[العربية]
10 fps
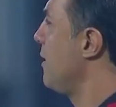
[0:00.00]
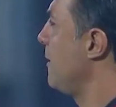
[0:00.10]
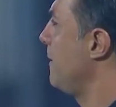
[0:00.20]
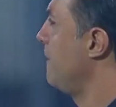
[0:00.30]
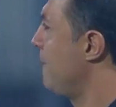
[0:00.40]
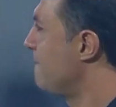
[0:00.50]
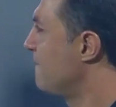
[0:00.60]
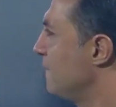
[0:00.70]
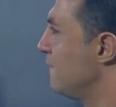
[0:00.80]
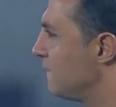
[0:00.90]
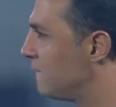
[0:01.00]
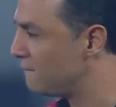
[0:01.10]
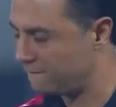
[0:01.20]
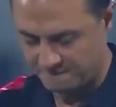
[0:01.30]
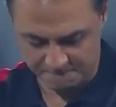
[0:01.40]
اعتقد في فريق
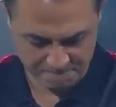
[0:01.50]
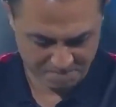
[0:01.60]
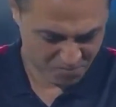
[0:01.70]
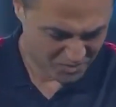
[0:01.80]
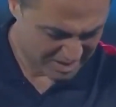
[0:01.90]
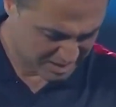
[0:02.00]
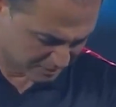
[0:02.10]
اردني الان جاهز